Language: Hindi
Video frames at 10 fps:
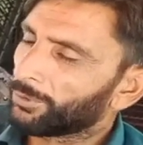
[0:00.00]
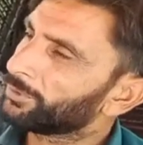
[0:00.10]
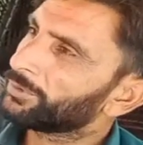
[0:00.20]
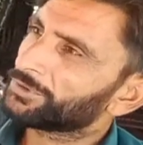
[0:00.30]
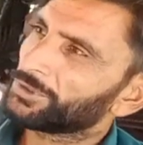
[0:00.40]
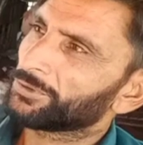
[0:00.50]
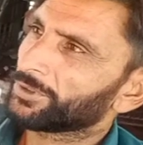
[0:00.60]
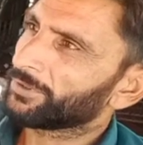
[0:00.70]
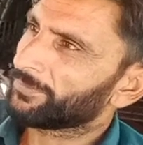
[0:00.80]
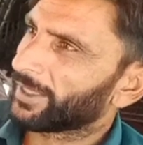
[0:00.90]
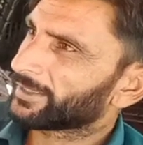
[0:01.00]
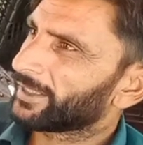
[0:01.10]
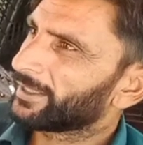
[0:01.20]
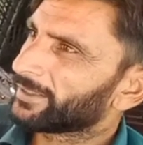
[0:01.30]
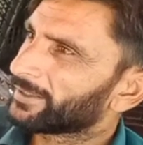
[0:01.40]
दोनों चीज़ों का
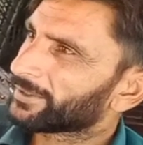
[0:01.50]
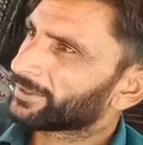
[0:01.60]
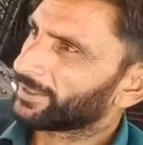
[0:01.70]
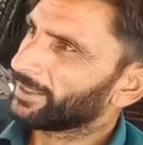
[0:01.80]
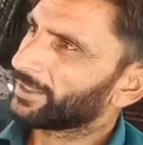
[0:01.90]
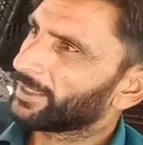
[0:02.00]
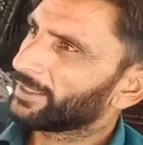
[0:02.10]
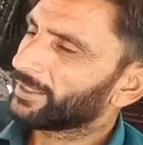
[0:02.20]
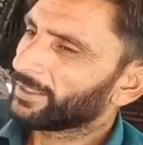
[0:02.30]
फ़ायदा है ठीक है